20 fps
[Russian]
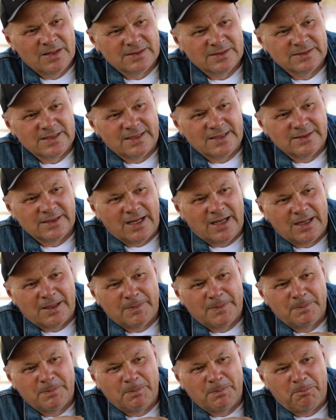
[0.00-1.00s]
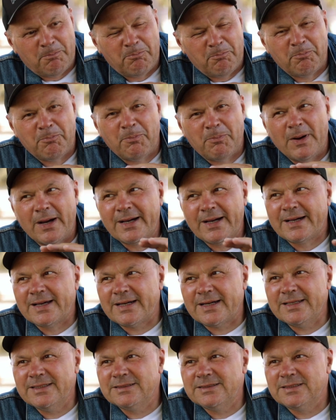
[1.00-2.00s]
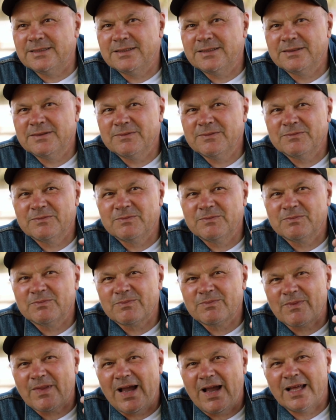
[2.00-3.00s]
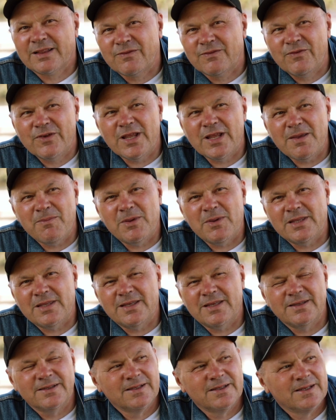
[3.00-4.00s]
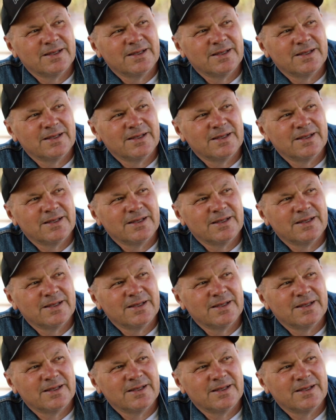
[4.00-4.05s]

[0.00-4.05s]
знаете, как покрыт от времени